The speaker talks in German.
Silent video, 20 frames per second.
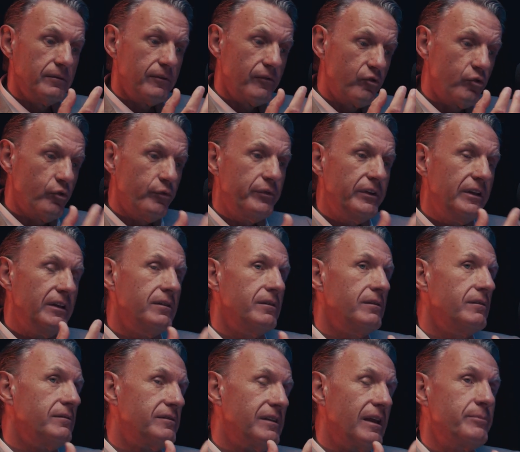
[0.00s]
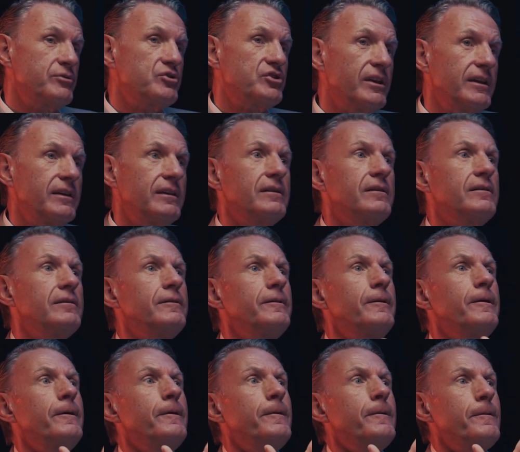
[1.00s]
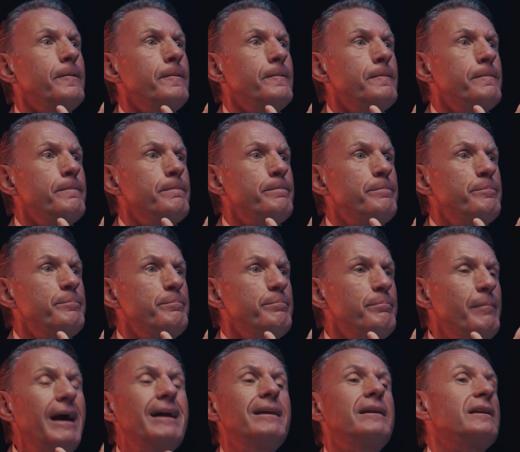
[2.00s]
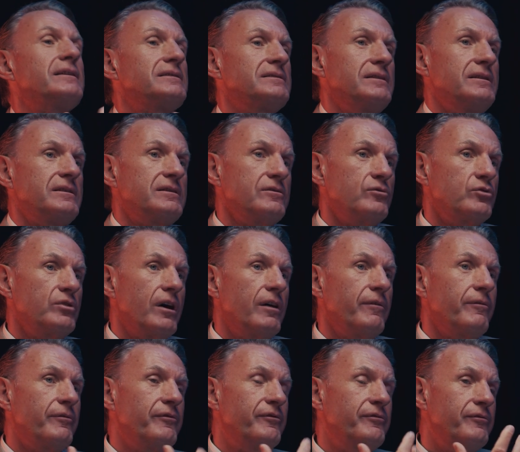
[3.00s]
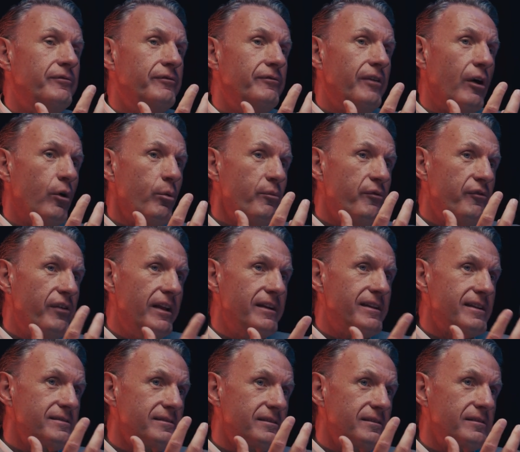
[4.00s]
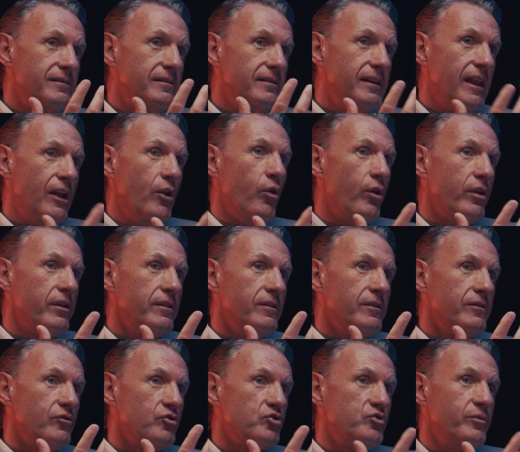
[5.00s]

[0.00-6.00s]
So viele Selbstständige machen das nicht. Oder warum fällt das den Leuten so